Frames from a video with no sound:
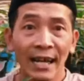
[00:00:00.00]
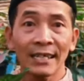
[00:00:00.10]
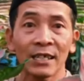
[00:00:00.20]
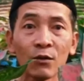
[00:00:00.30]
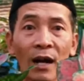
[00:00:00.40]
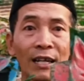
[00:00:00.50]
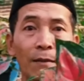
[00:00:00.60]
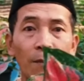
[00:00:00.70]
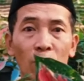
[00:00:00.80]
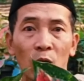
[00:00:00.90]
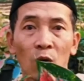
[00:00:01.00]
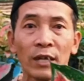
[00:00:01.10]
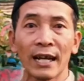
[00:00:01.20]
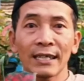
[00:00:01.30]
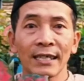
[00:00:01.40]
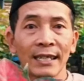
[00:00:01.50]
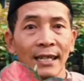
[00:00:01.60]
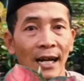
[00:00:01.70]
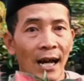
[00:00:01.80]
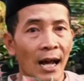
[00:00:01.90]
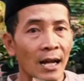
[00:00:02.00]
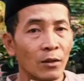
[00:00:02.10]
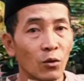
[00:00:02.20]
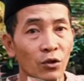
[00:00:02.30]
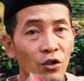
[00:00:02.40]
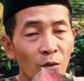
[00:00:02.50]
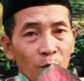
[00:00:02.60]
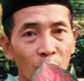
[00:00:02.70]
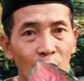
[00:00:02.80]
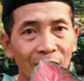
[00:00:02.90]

yang isi dua 50 yang isi tiga 75.000